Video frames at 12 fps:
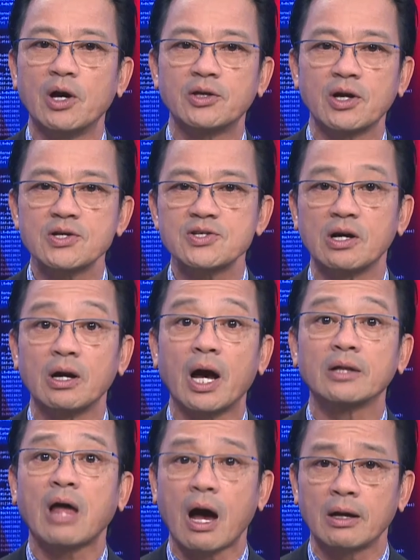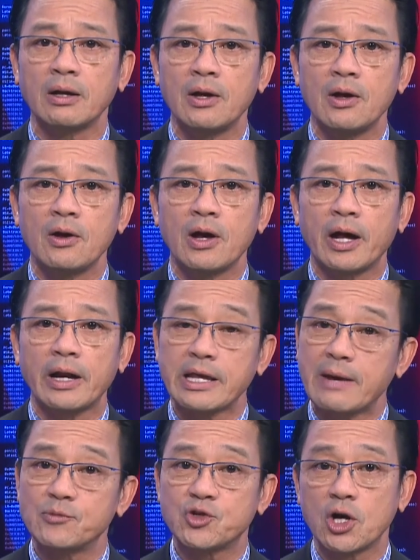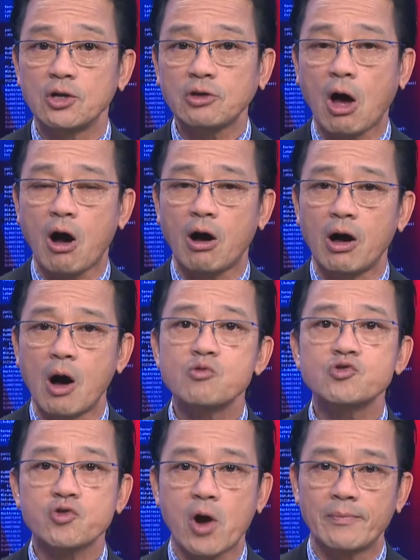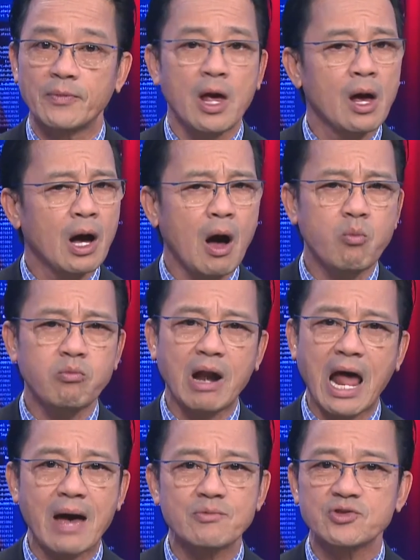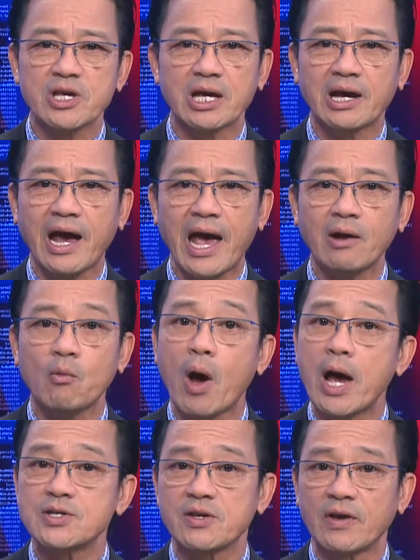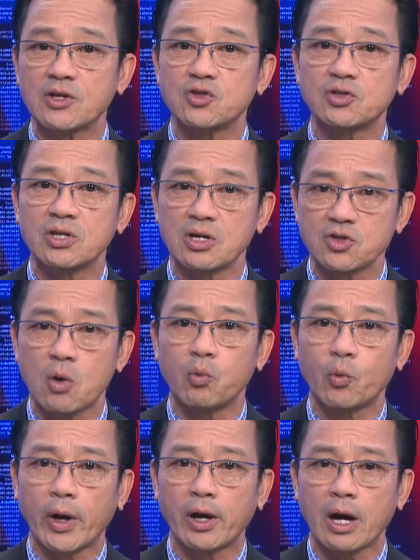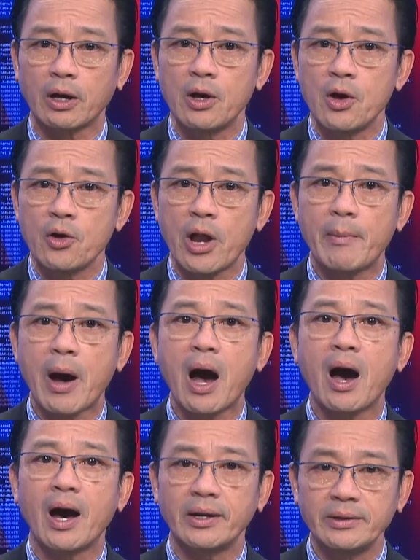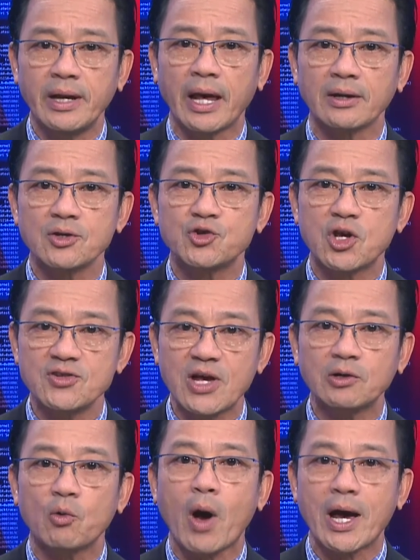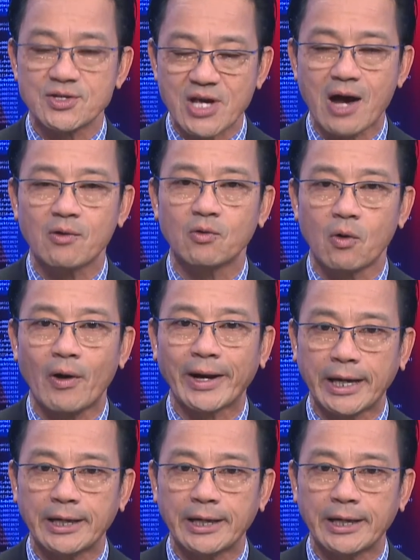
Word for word: được những cái sự thật À, để nhằm chứng tỏ ông Trump không làm gì khác ngoài sự việc sử dụng quyền lực để mà ấn định chính sách ngoại giao của Hoa